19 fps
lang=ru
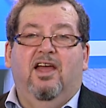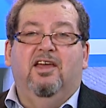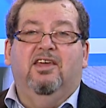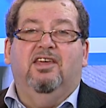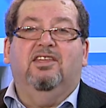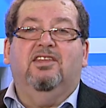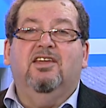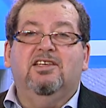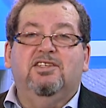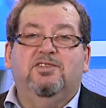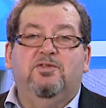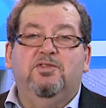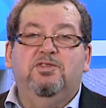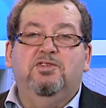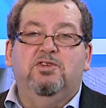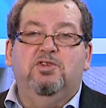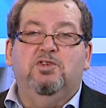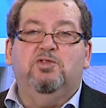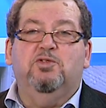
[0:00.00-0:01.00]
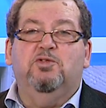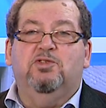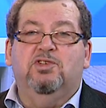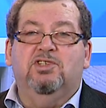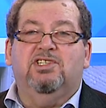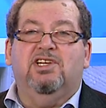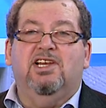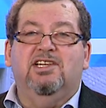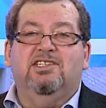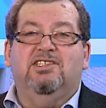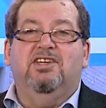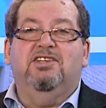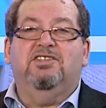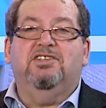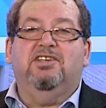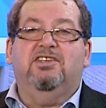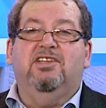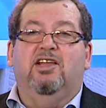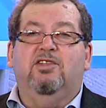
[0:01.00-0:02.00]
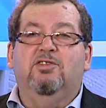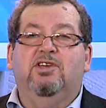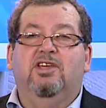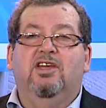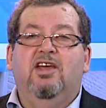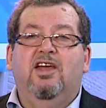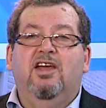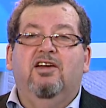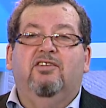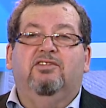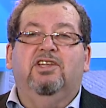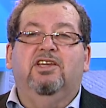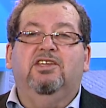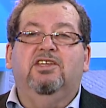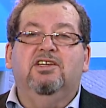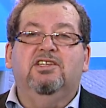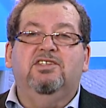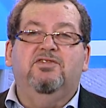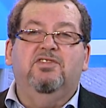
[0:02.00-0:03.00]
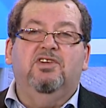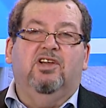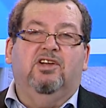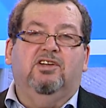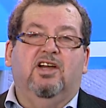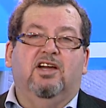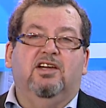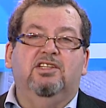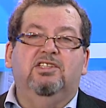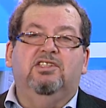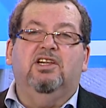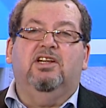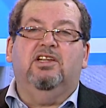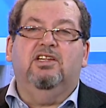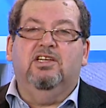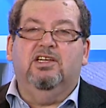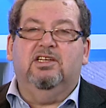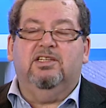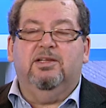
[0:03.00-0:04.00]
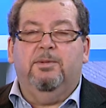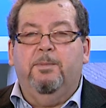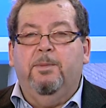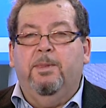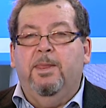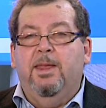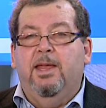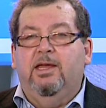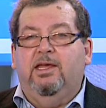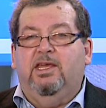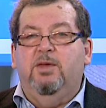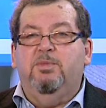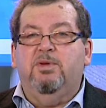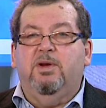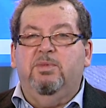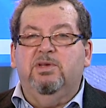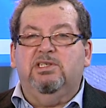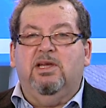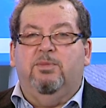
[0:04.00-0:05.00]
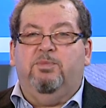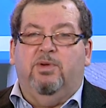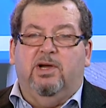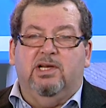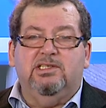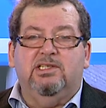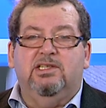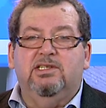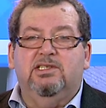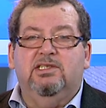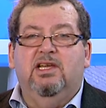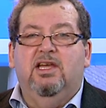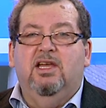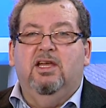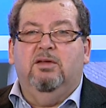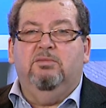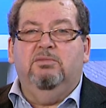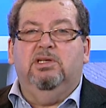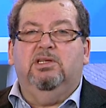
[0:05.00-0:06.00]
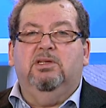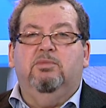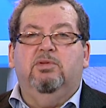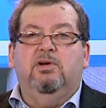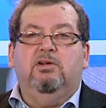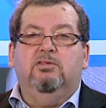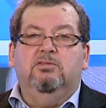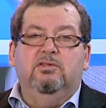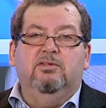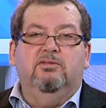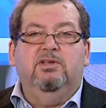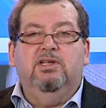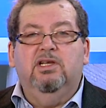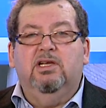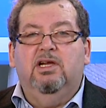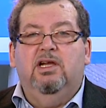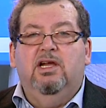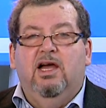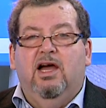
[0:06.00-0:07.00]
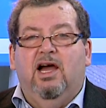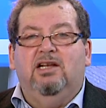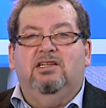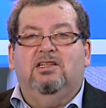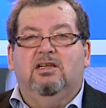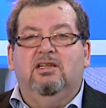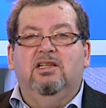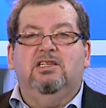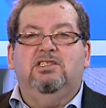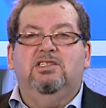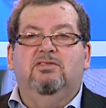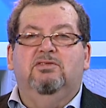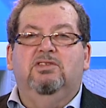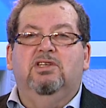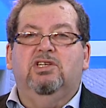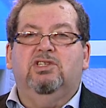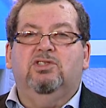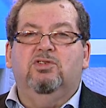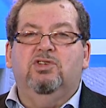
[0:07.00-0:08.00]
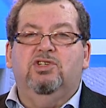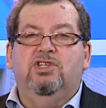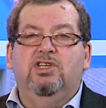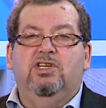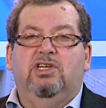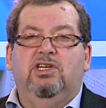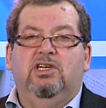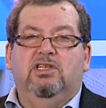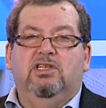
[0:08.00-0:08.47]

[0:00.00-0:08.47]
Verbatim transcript: Китайцев интересуют израильские технологии в таких сферах, как интернет, кибербезопасность, медоборудование, альтернативные источники